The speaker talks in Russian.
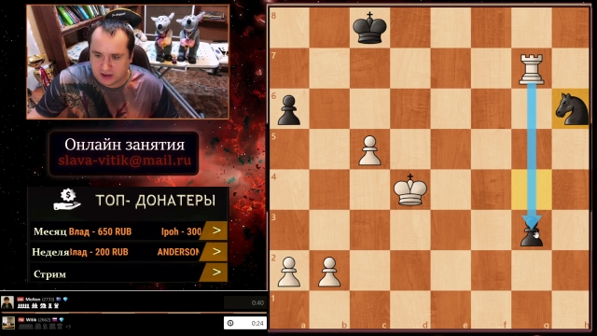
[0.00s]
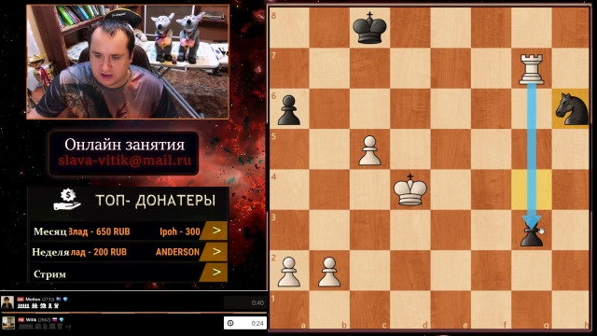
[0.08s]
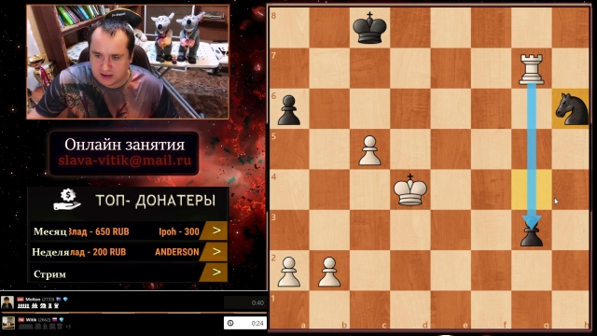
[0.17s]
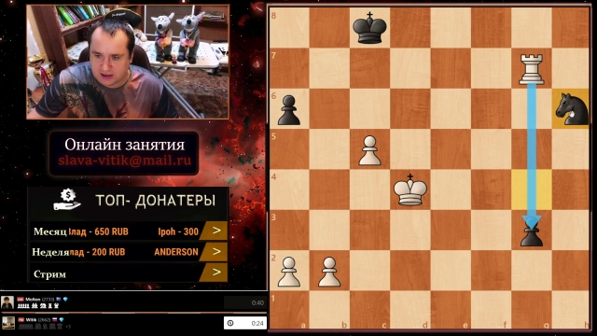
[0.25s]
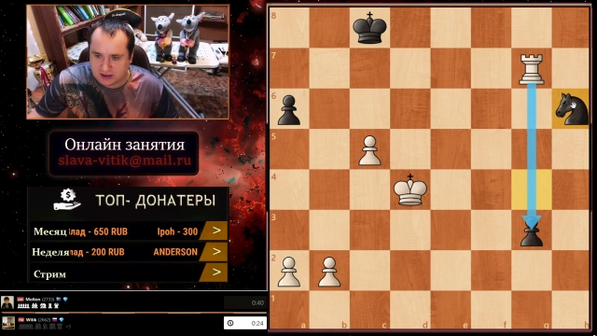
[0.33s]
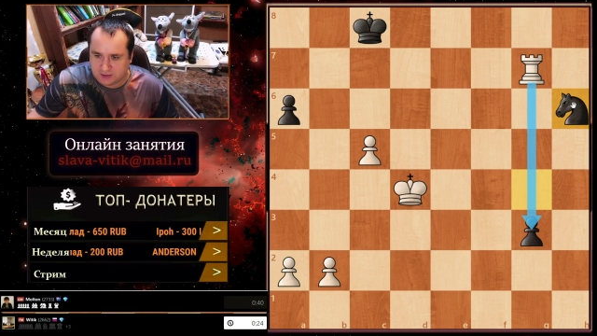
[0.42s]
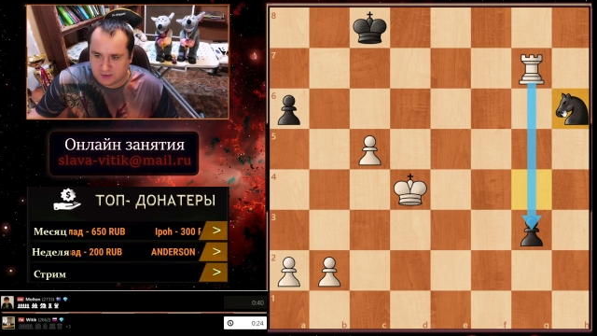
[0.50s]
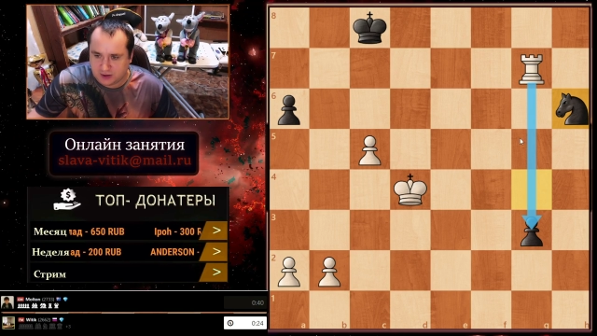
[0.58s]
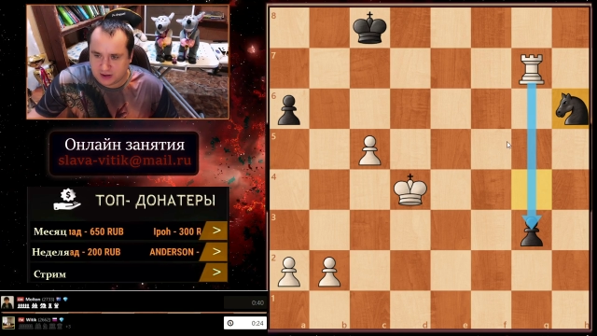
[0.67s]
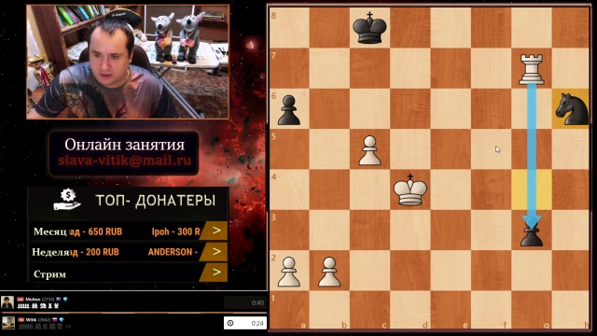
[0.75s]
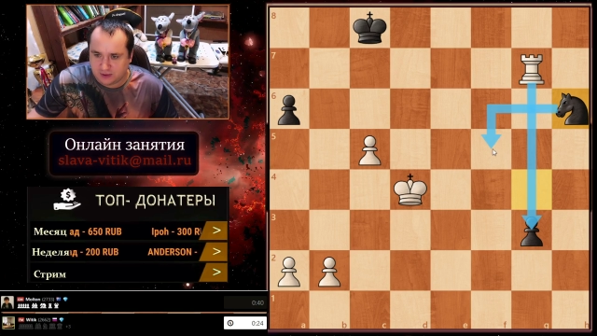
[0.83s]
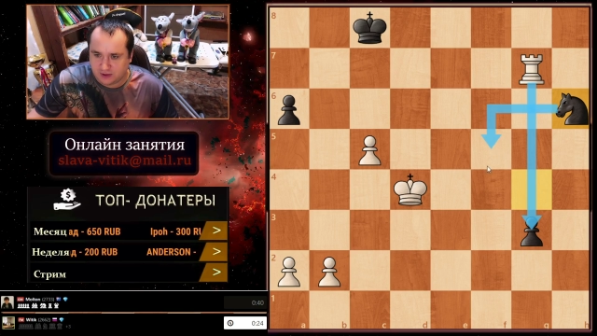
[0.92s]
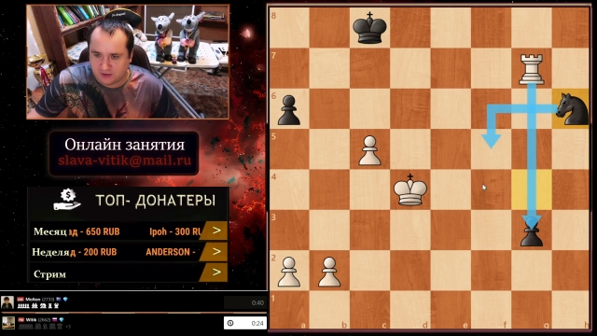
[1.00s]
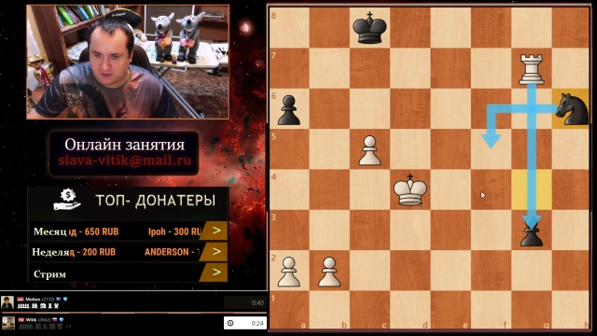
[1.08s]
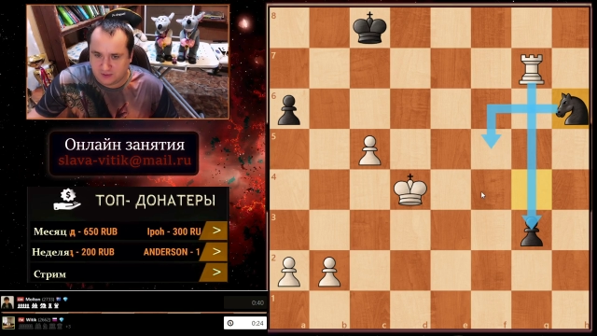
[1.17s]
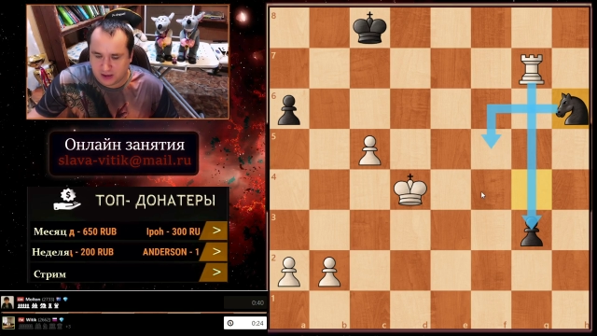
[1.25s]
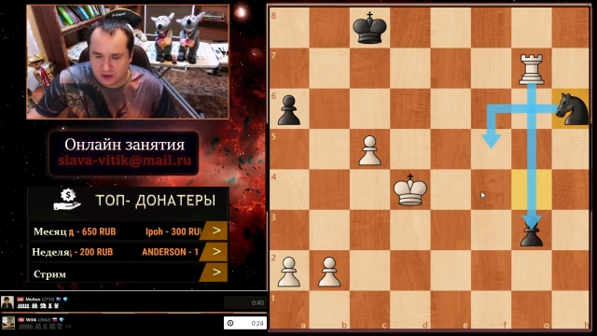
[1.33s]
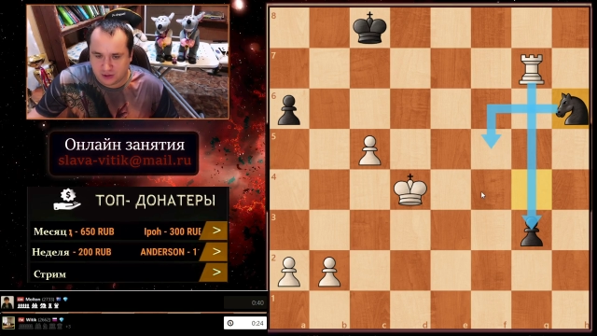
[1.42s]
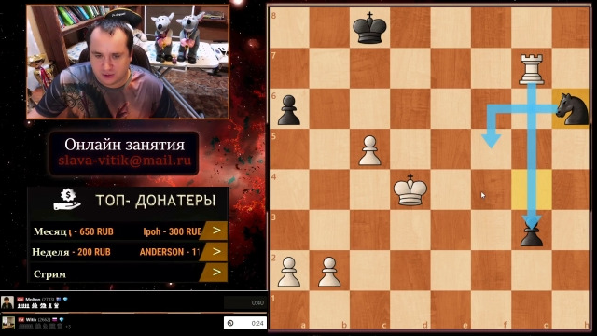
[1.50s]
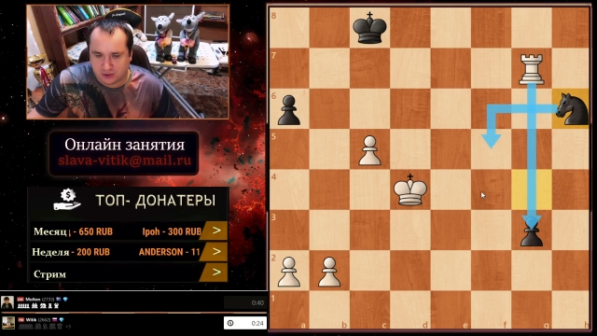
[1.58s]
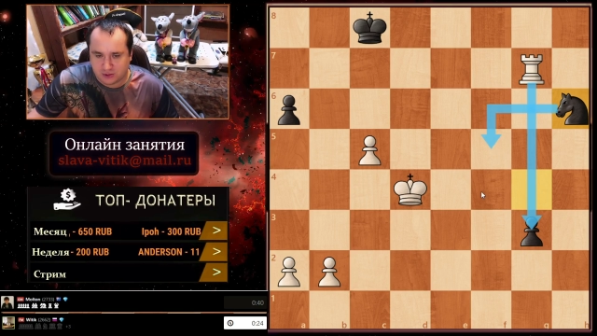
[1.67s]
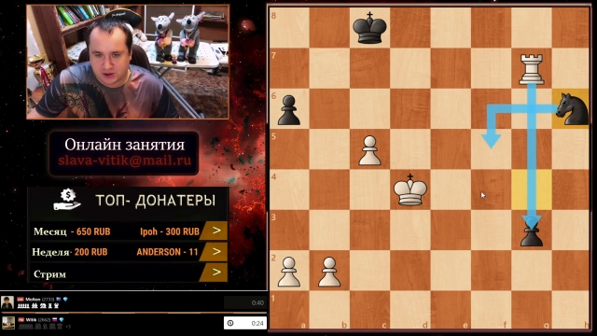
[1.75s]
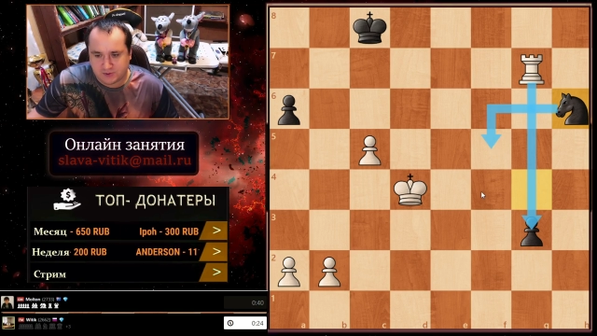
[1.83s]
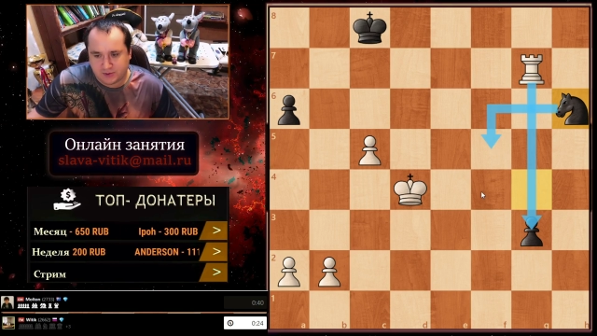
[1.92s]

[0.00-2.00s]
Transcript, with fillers: здесь после конь f5 черные уже